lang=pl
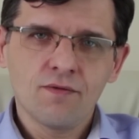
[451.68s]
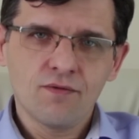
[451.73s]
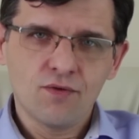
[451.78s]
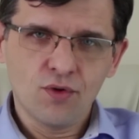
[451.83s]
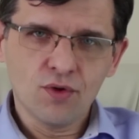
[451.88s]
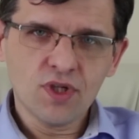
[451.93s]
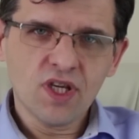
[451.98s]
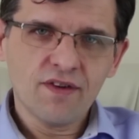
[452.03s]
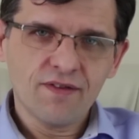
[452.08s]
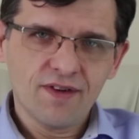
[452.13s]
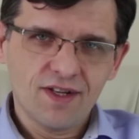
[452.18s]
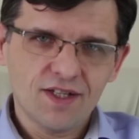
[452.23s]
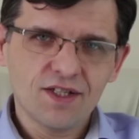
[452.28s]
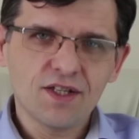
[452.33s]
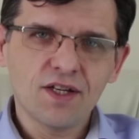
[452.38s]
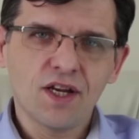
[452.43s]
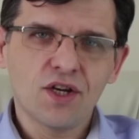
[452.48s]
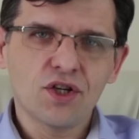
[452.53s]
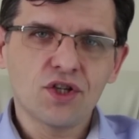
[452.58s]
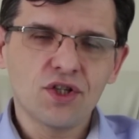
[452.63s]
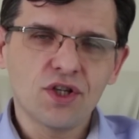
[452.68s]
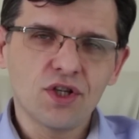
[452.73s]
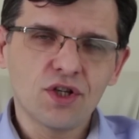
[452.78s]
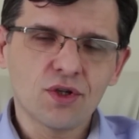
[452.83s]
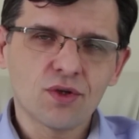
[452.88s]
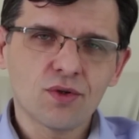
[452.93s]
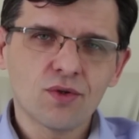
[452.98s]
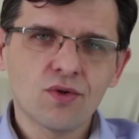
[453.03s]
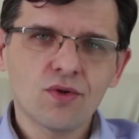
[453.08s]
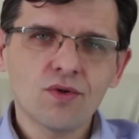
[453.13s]
W drugiej wersji
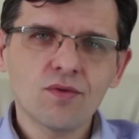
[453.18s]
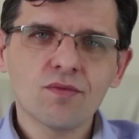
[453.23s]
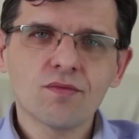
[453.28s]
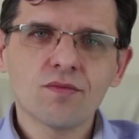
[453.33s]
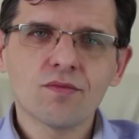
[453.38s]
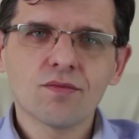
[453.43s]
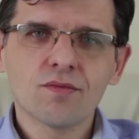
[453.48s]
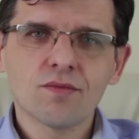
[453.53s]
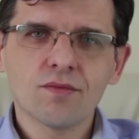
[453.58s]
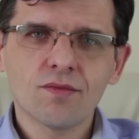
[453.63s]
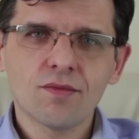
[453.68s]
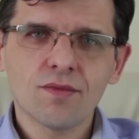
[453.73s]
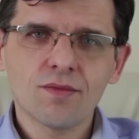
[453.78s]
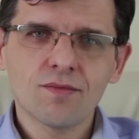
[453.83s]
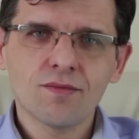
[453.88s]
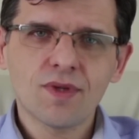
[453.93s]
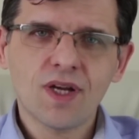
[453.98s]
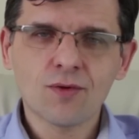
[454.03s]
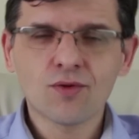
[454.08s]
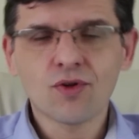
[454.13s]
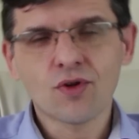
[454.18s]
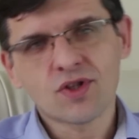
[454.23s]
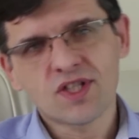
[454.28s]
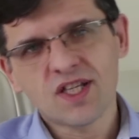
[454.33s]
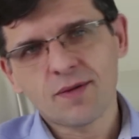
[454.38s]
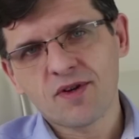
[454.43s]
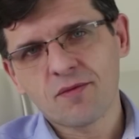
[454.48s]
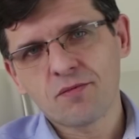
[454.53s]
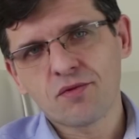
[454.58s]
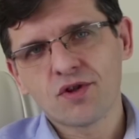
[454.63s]
reengineeringu mm, autorzy
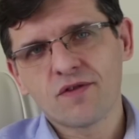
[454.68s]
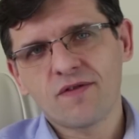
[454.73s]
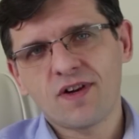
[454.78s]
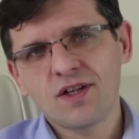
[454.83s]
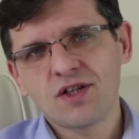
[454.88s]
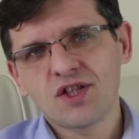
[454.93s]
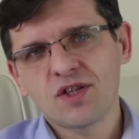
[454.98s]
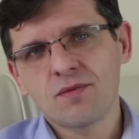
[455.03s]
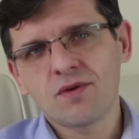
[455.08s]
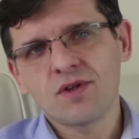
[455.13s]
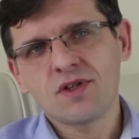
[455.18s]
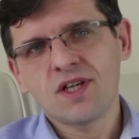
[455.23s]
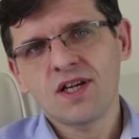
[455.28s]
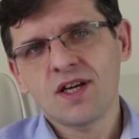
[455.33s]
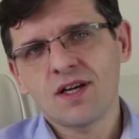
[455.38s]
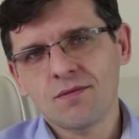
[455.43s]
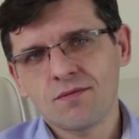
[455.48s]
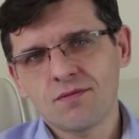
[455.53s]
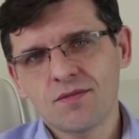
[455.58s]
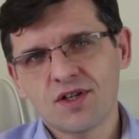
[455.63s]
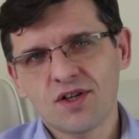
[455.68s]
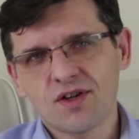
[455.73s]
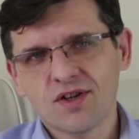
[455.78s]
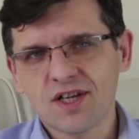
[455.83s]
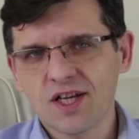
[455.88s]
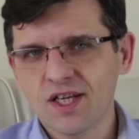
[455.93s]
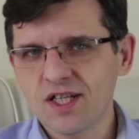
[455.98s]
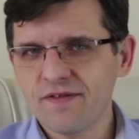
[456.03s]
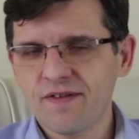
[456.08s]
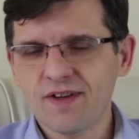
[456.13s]
zaproponowali, żeby nie
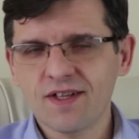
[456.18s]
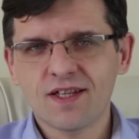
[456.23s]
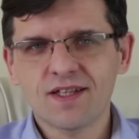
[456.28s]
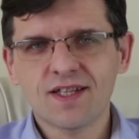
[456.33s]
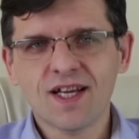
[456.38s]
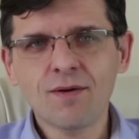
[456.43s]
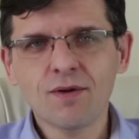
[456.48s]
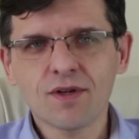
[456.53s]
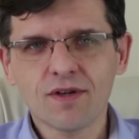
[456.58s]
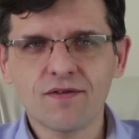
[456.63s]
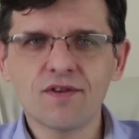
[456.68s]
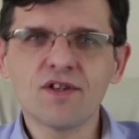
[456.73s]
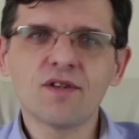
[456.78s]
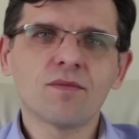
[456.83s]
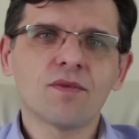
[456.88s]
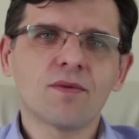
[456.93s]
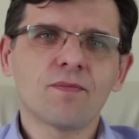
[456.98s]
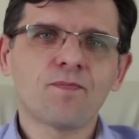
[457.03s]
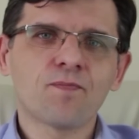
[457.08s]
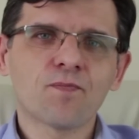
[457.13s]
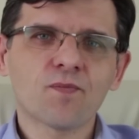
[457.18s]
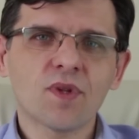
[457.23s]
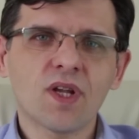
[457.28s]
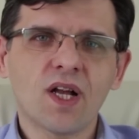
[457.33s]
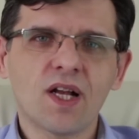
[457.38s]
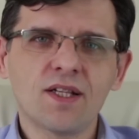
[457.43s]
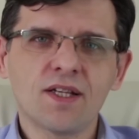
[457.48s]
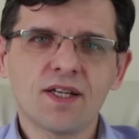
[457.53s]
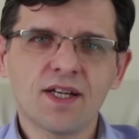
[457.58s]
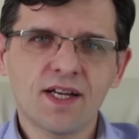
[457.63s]
reorganizować całych firm,
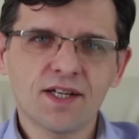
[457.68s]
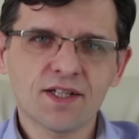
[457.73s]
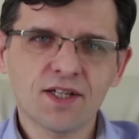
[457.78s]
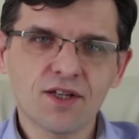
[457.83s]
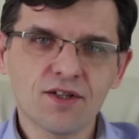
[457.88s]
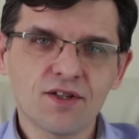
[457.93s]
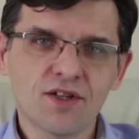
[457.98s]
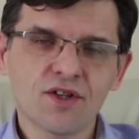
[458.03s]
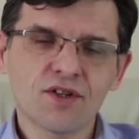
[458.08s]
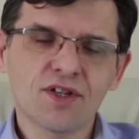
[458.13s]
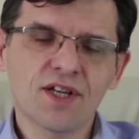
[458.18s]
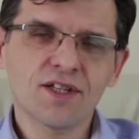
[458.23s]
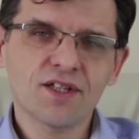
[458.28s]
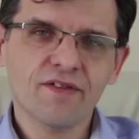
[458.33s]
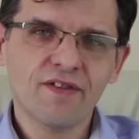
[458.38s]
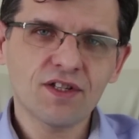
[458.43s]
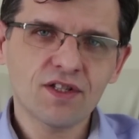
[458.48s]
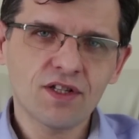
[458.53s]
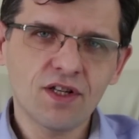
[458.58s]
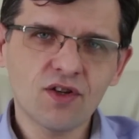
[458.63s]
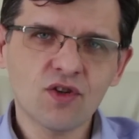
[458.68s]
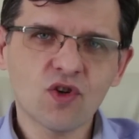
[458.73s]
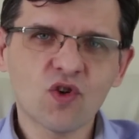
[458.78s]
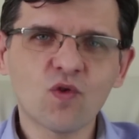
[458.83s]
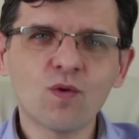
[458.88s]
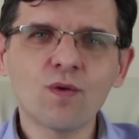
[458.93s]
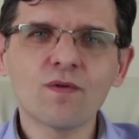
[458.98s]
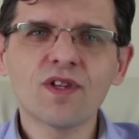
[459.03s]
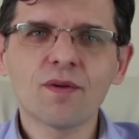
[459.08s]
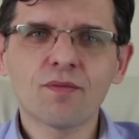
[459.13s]
ale reorganizować tylko
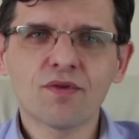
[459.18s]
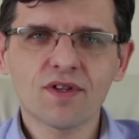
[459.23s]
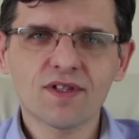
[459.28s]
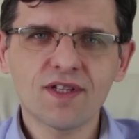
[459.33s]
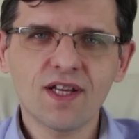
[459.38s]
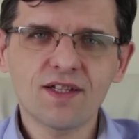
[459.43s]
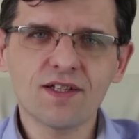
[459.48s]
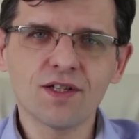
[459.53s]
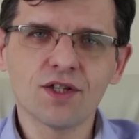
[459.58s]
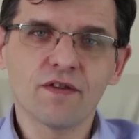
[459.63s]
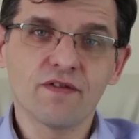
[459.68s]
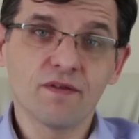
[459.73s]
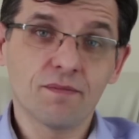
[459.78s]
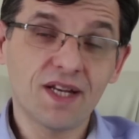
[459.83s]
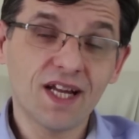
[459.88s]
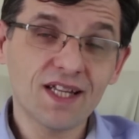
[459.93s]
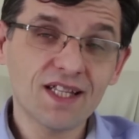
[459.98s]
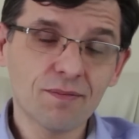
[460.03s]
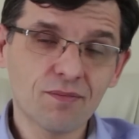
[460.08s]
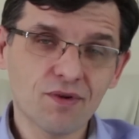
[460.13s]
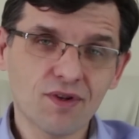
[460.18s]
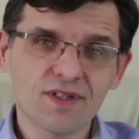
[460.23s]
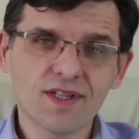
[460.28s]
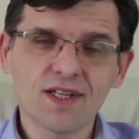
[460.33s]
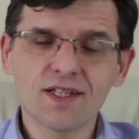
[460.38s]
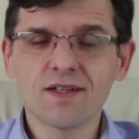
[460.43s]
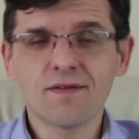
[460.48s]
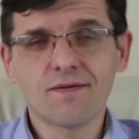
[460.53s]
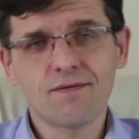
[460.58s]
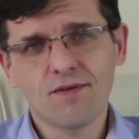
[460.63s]
główne procesy, czy wybrane
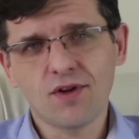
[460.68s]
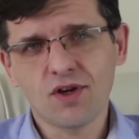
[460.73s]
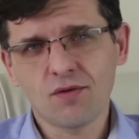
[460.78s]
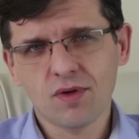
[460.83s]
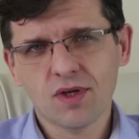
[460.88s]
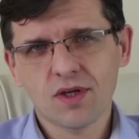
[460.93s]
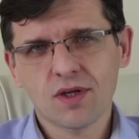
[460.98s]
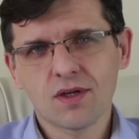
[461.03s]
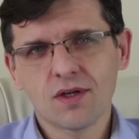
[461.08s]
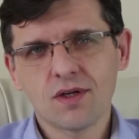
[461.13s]
procesy w firmie.